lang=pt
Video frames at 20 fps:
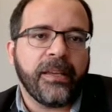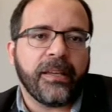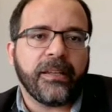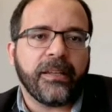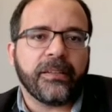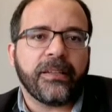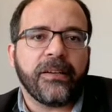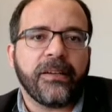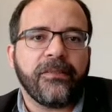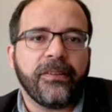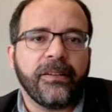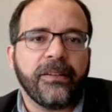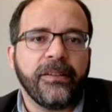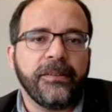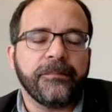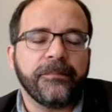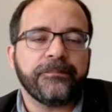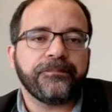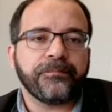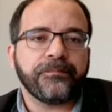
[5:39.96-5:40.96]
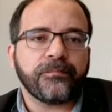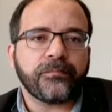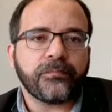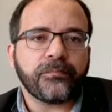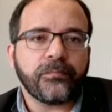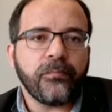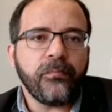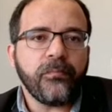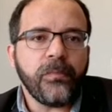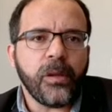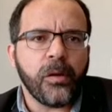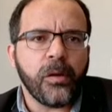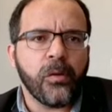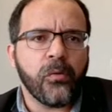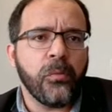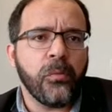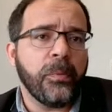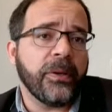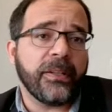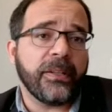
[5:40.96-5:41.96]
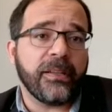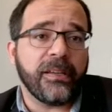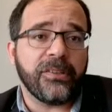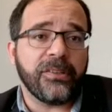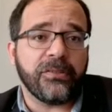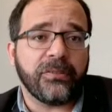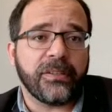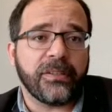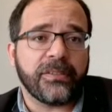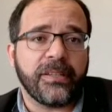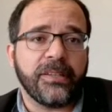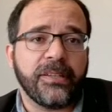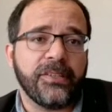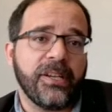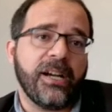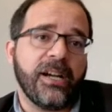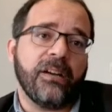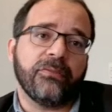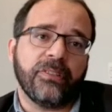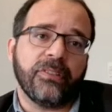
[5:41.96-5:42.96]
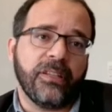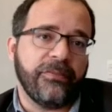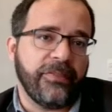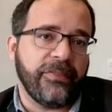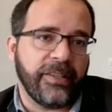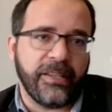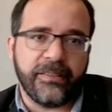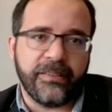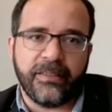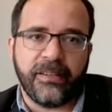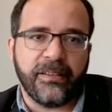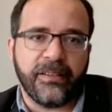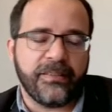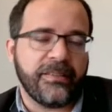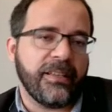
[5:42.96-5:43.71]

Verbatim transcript: ela estava ali ocupando a região da Cidade Alta, da Freguesia da